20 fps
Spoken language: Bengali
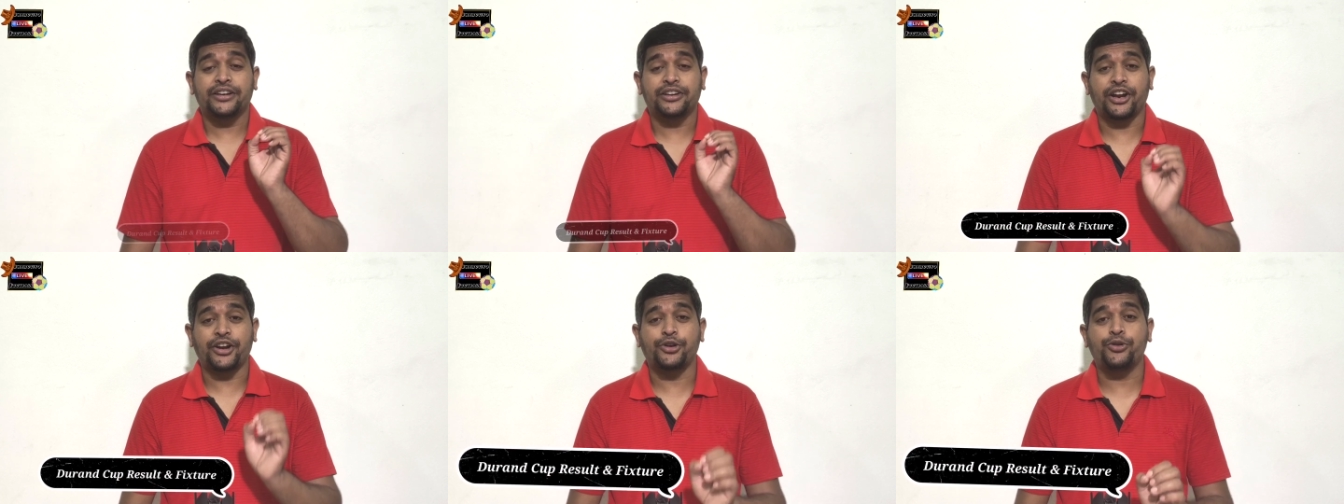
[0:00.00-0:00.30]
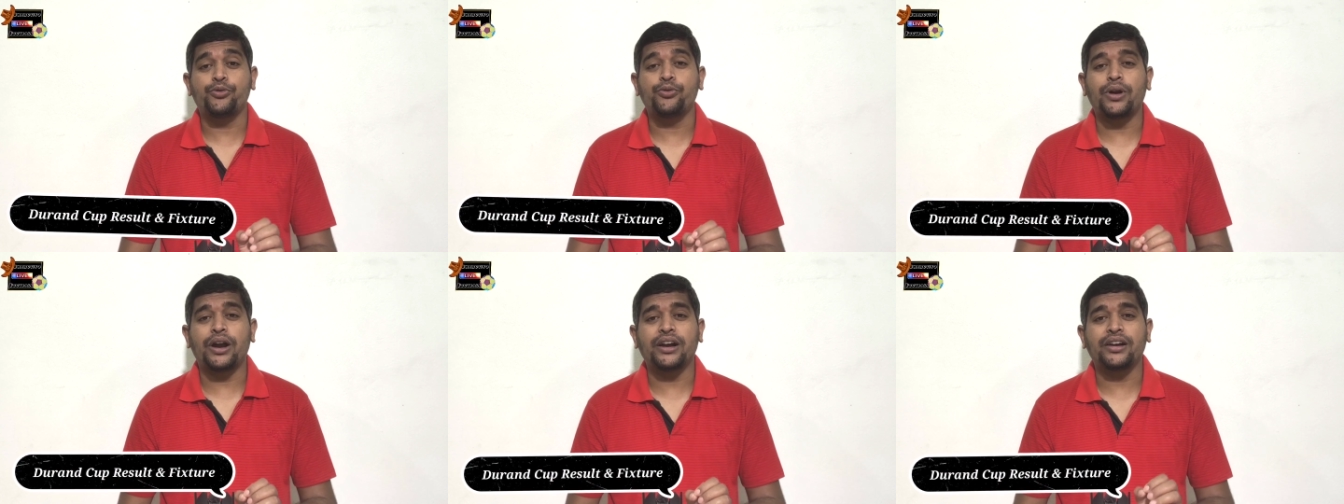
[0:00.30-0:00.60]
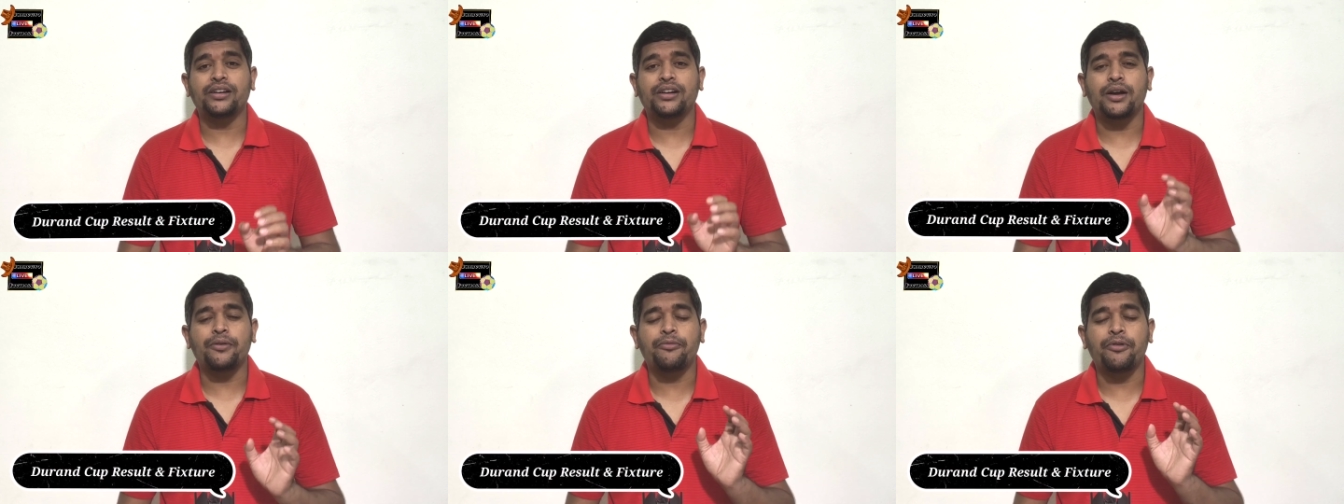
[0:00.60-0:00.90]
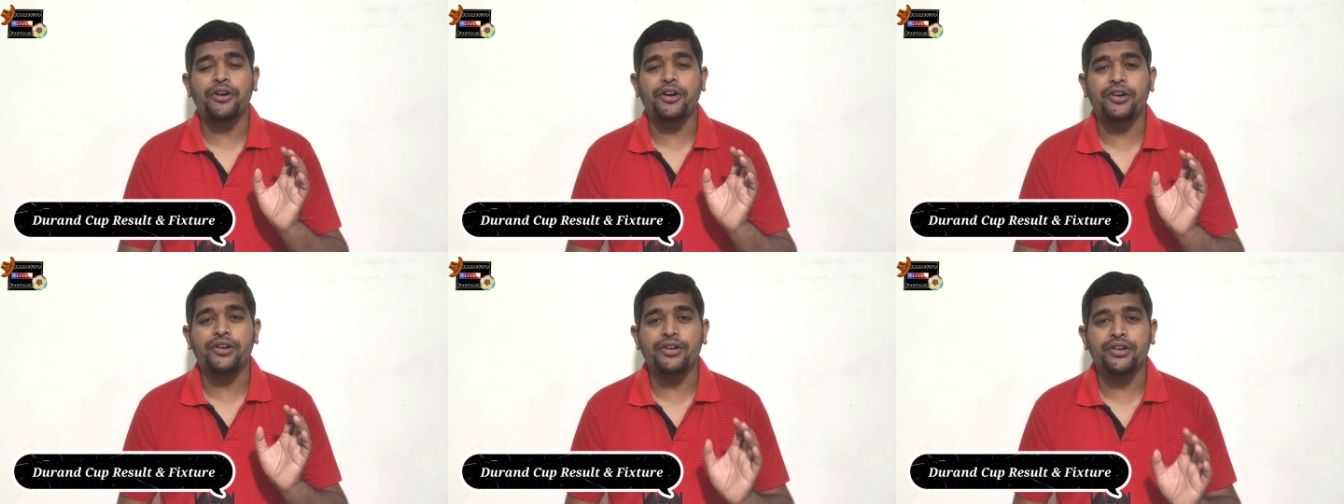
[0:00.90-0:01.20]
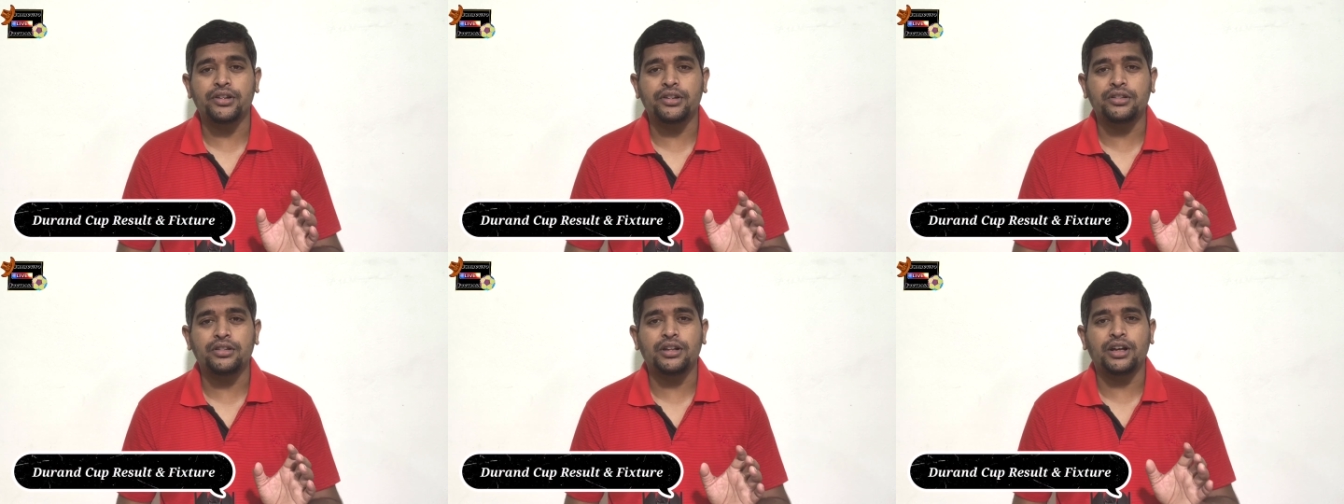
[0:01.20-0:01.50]
সেই ডুরান কাপের
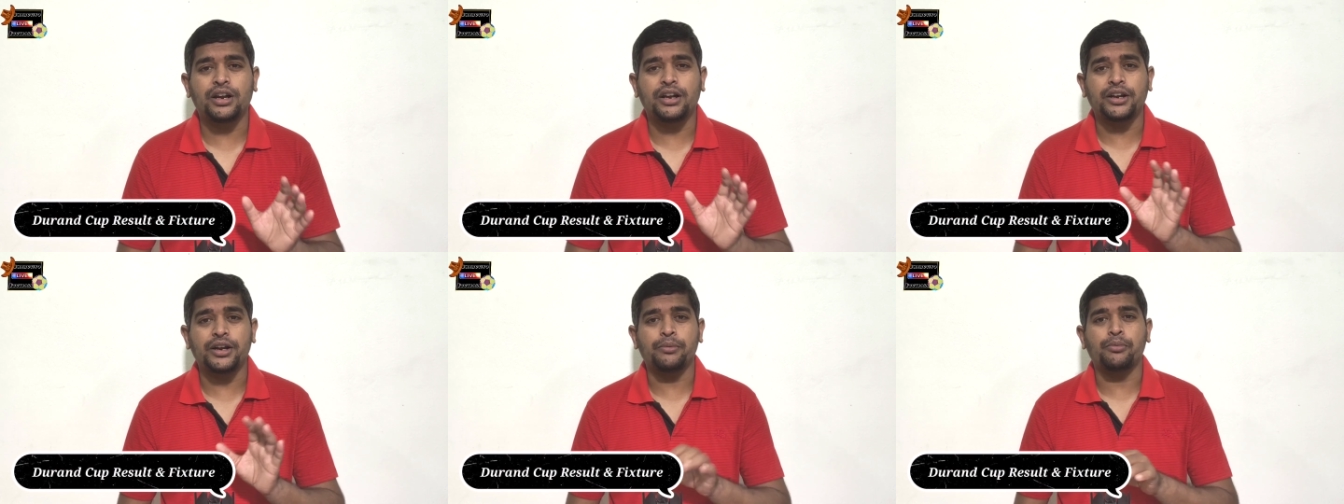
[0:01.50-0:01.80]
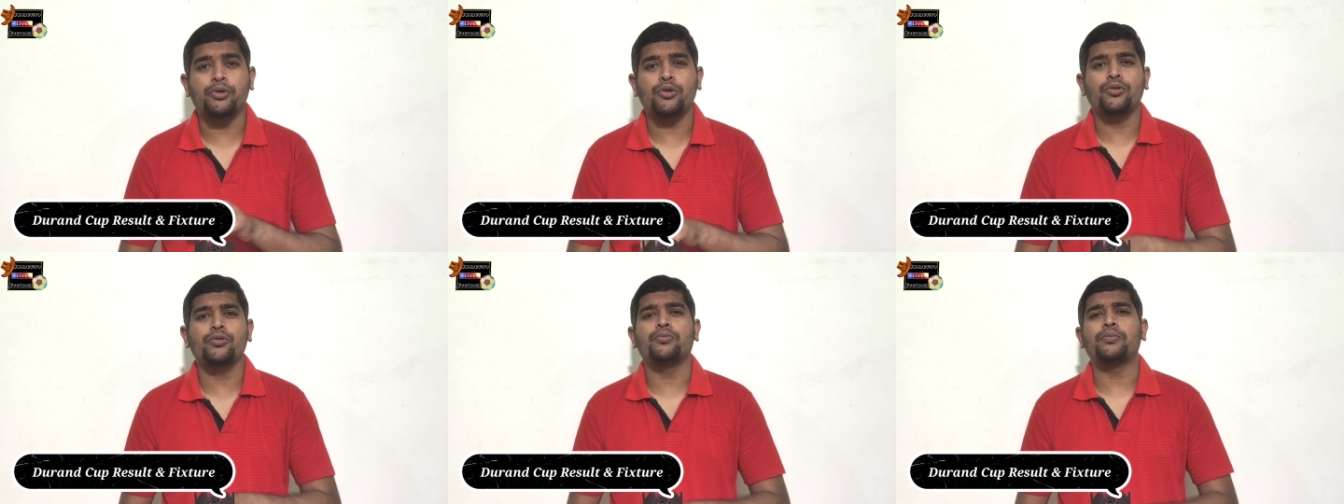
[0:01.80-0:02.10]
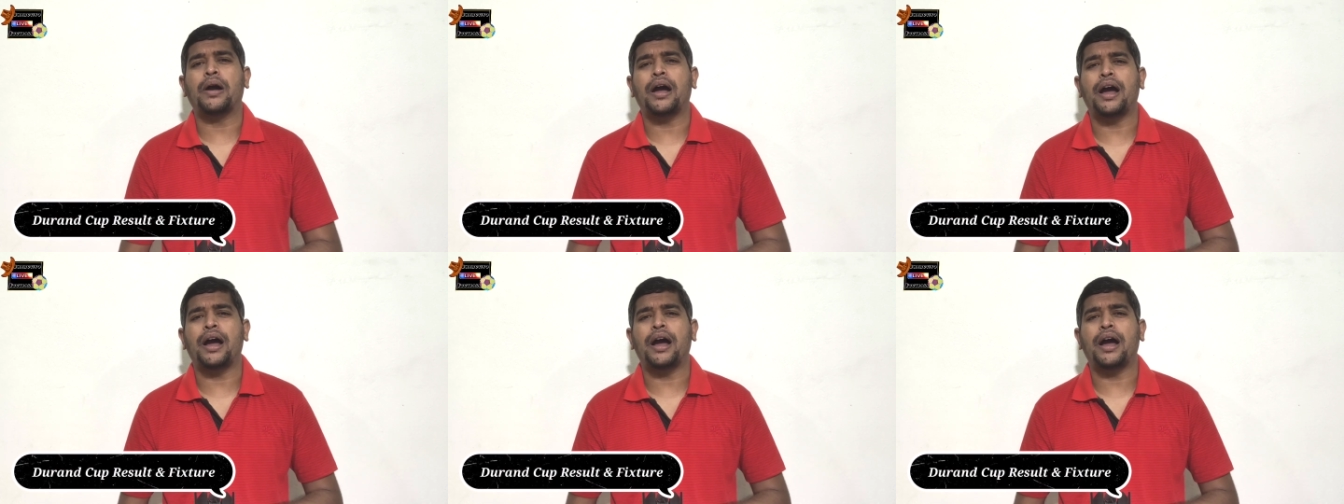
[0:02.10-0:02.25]
রেজাল্ট এবং